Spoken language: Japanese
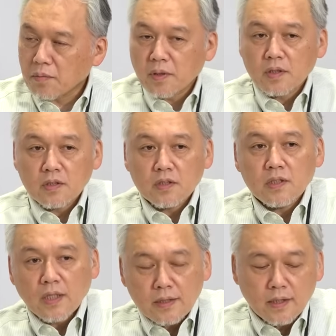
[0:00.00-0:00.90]
イミング
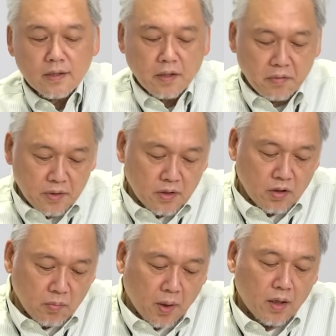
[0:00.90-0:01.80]
になってきたよねって
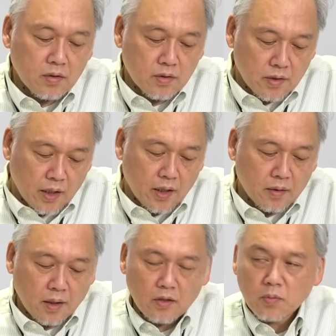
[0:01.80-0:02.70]
いうのもあるん
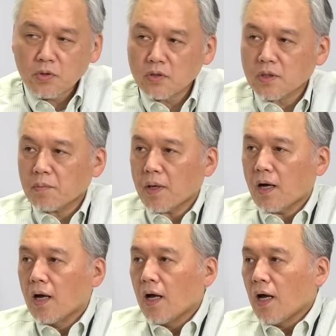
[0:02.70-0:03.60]
で、あともう一つはま